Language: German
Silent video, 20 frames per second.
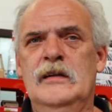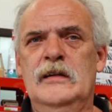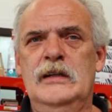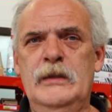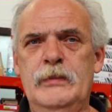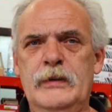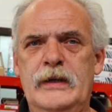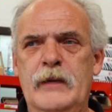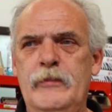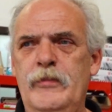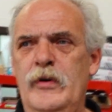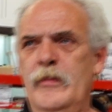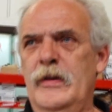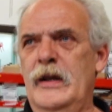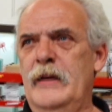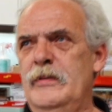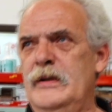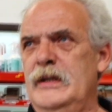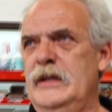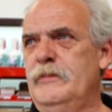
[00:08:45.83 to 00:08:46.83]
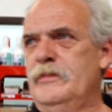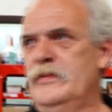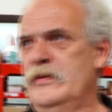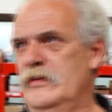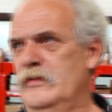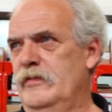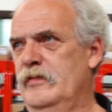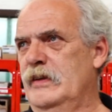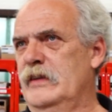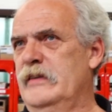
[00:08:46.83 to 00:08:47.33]
Liebe Camper, bleib lieb.
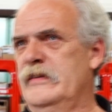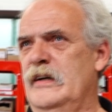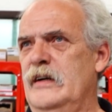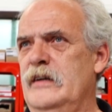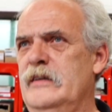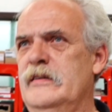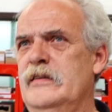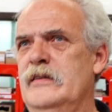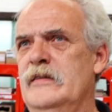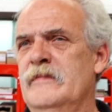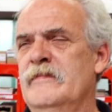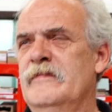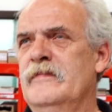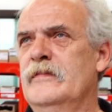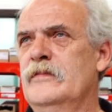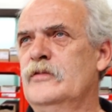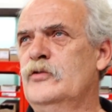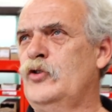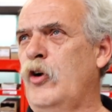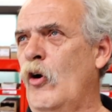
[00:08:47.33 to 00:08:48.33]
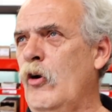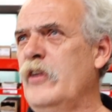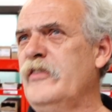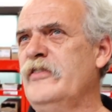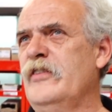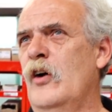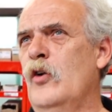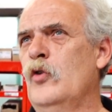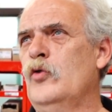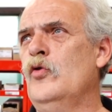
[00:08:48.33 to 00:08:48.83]
Wie gesagt,
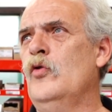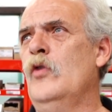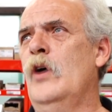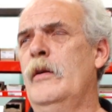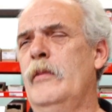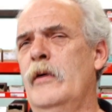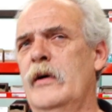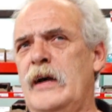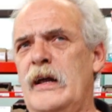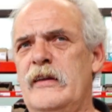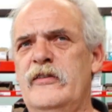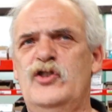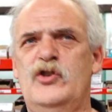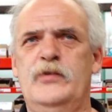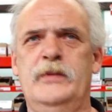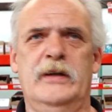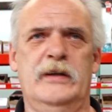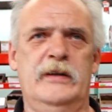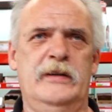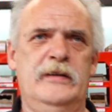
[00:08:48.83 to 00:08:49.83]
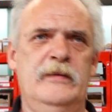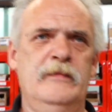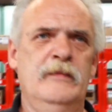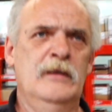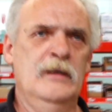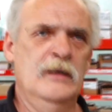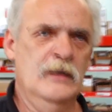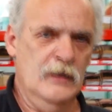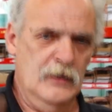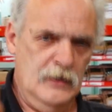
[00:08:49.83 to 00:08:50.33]
tolles Auto, aber ganz schwierig.
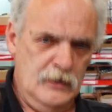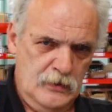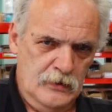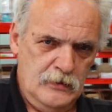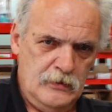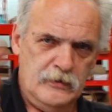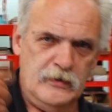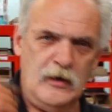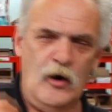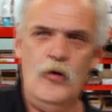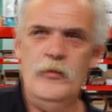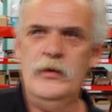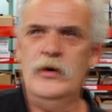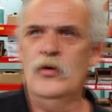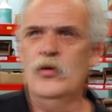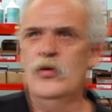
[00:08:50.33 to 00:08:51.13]
Daumen